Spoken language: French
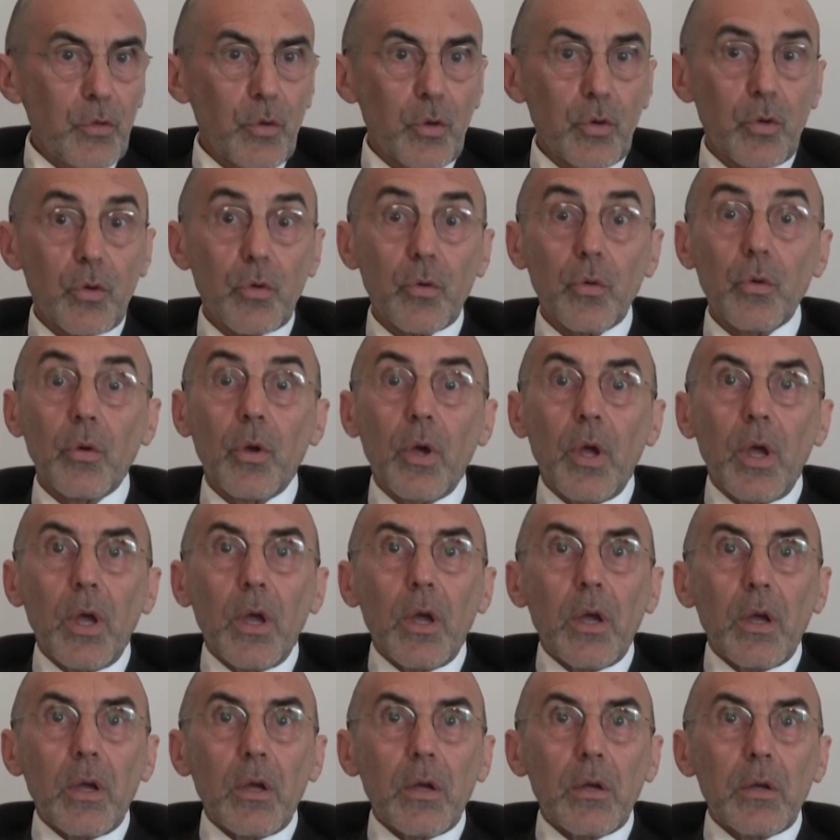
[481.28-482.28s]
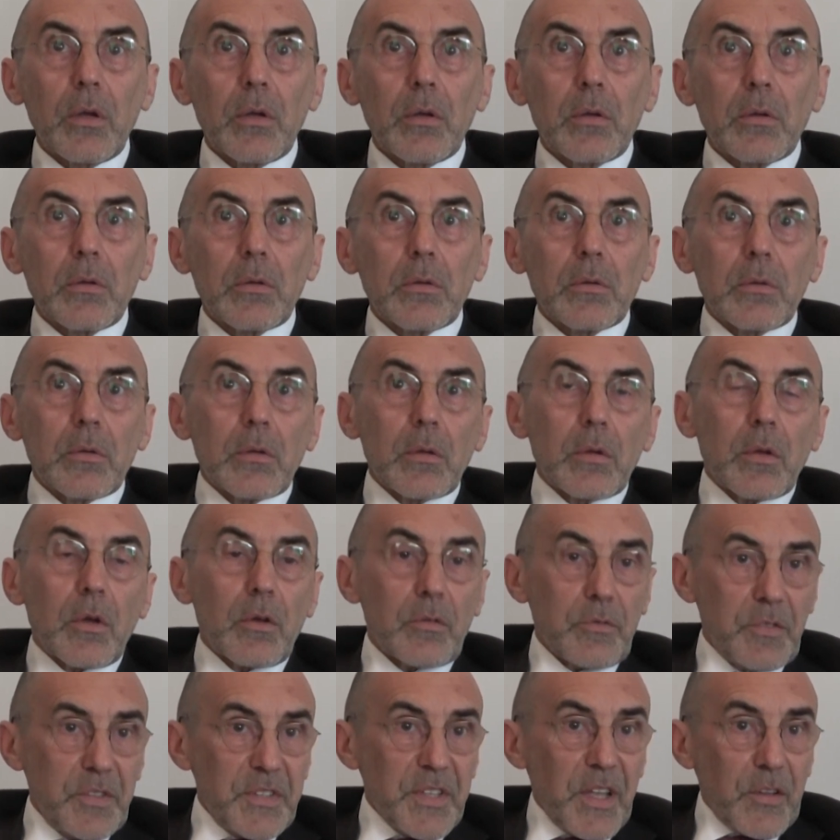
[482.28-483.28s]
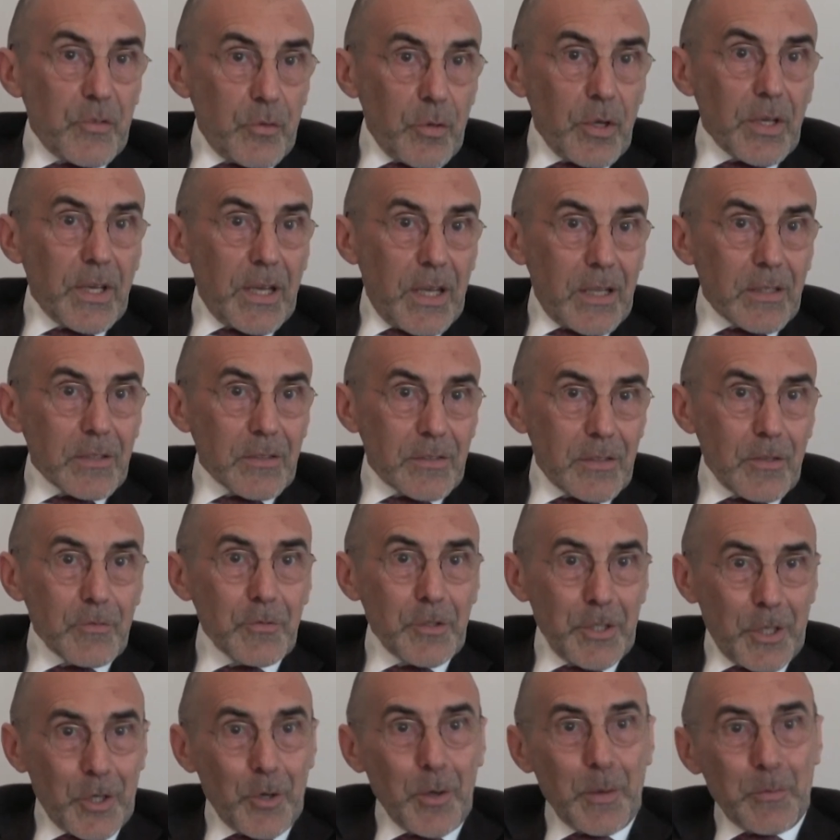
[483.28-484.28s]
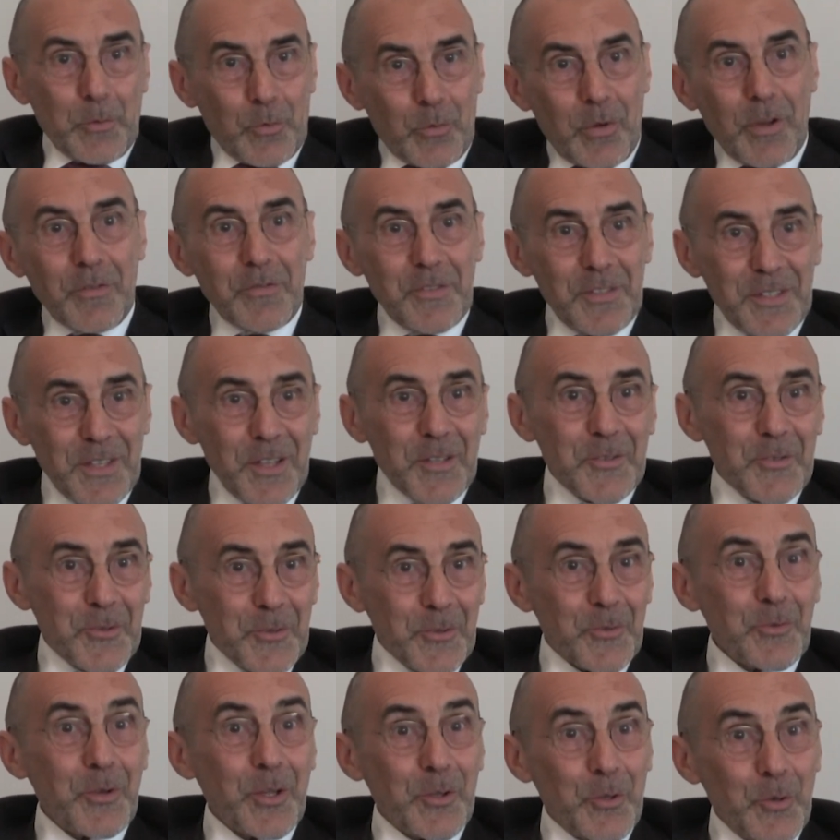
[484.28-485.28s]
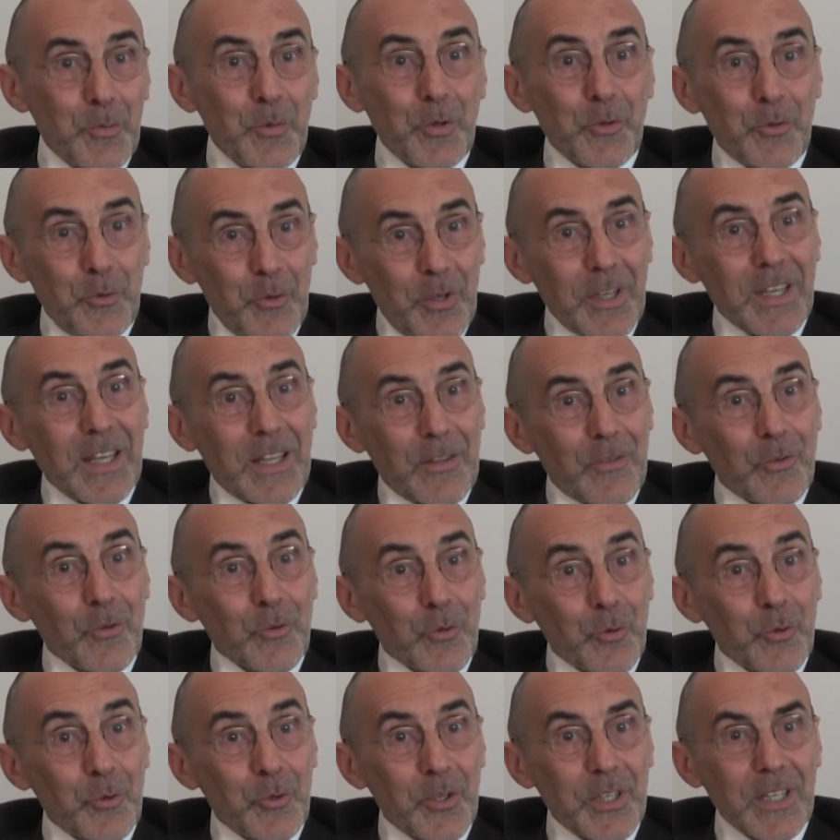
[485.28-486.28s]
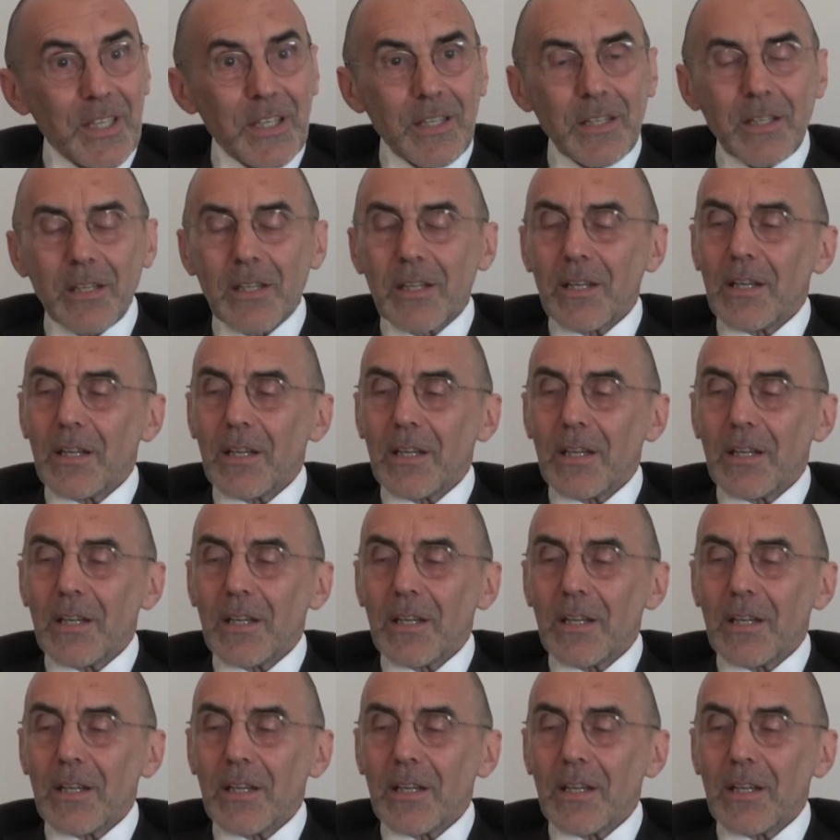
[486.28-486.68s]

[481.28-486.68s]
donc euh, un visa sur quatre, ça veut dire quand même trois, visas sur, trois demandes sur quatre sont honorées.